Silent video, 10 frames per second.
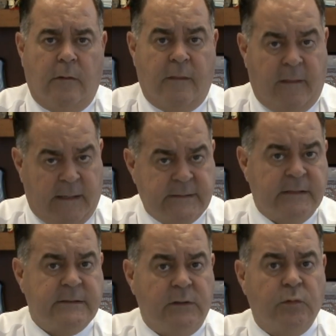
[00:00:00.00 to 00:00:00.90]
de
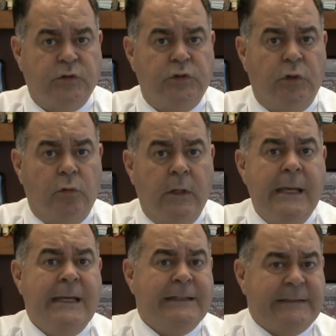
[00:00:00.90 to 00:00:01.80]
esa situación
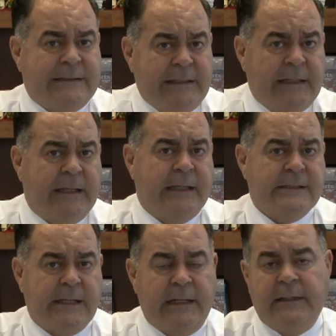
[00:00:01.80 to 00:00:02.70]
tiene
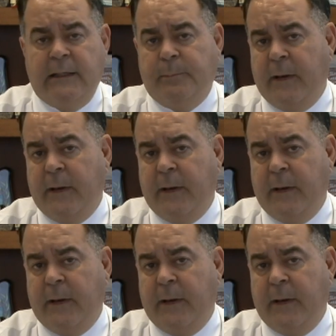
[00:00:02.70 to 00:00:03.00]
que salir del